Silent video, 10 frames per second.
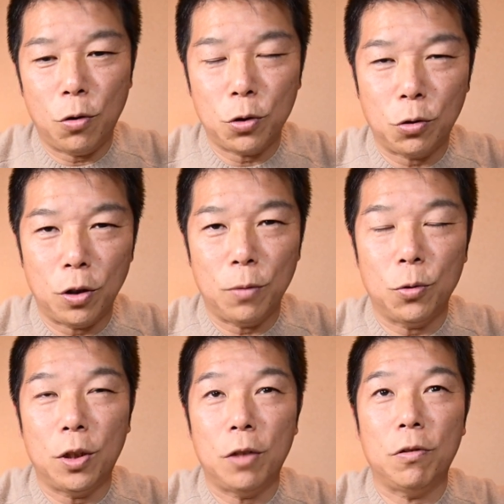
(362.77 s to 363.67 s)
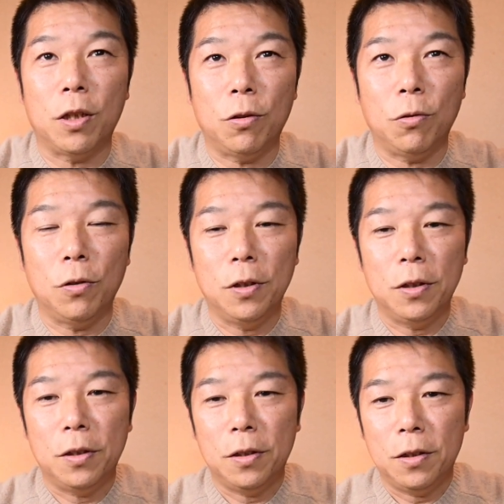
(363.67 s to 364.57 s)
う小外手で持っていくんやけど
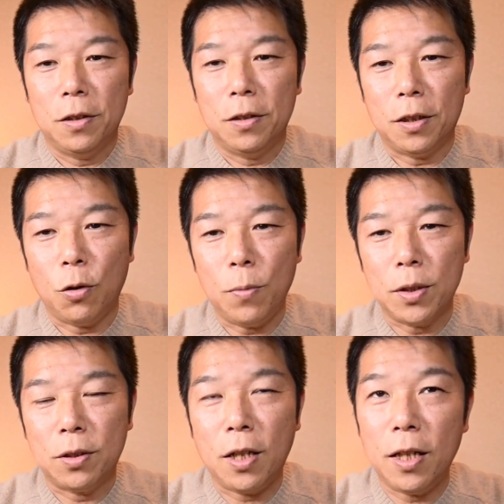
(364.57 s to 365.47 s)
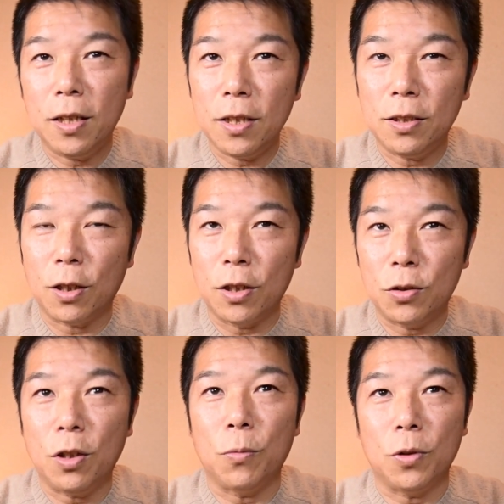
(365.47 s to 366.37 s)
ただほんま使い出したら
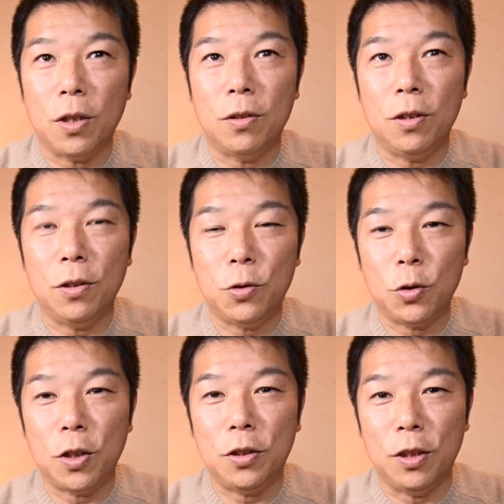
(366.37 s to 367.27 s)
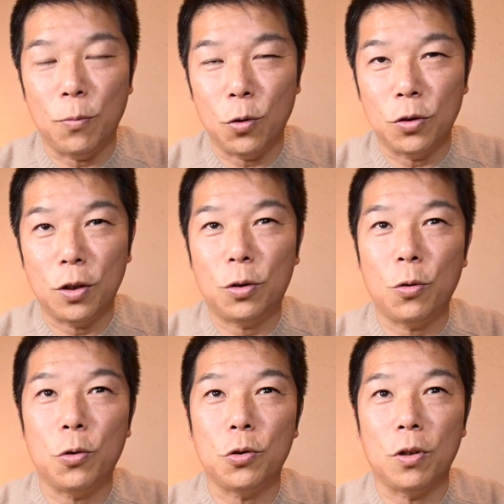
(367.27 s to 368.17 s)
一緒やもんね D3S でも
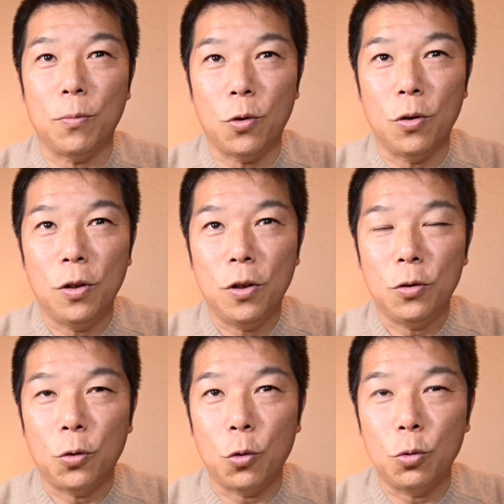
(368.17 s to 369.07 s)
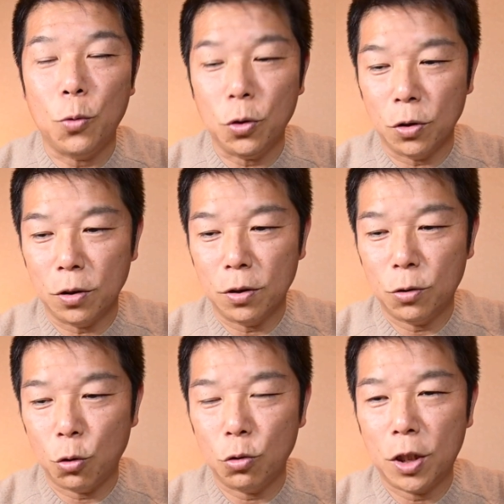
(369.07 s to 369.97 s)
Z50 でも取るもん
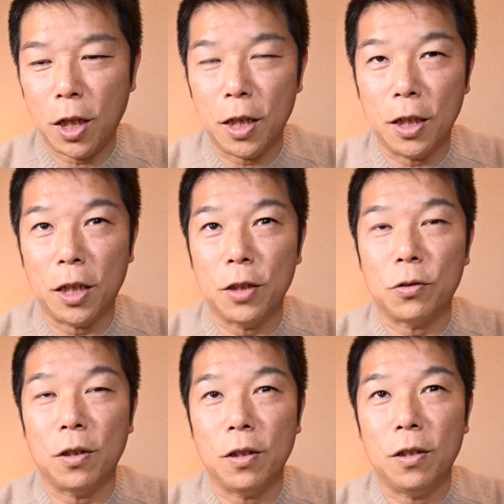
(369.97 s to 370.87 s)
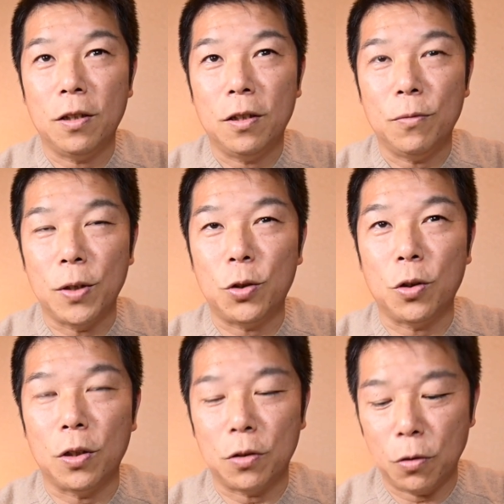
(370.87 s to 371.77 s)
取る機械だけですからね、まあ、一
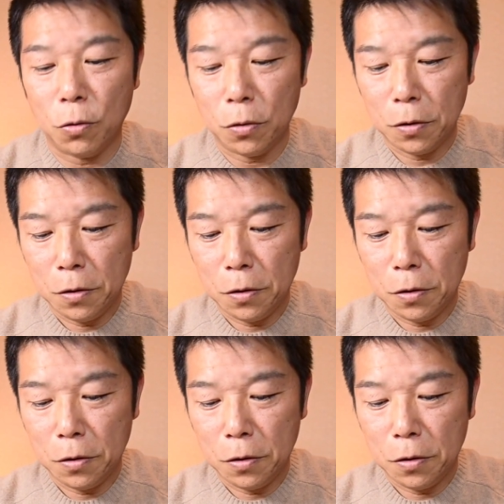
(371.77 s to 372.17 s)
緒なんですけど、